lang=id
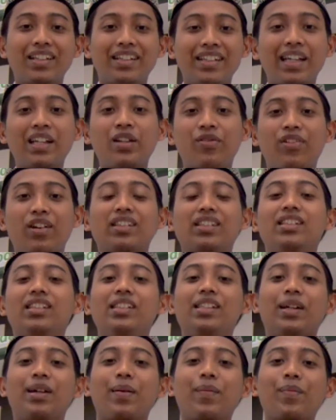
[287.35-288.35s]

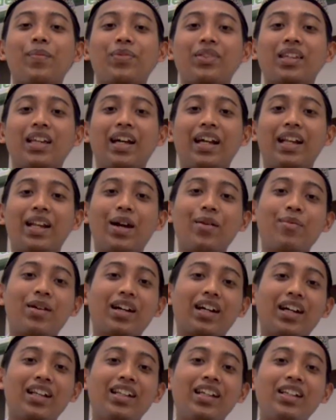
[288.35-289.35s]
derivasinya. Nah,
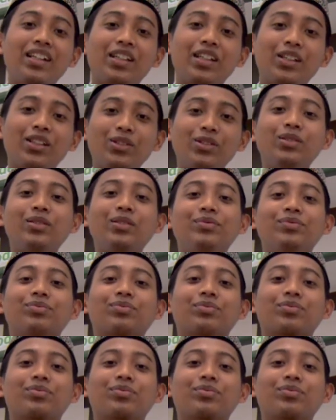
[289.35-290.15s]
maka dari itu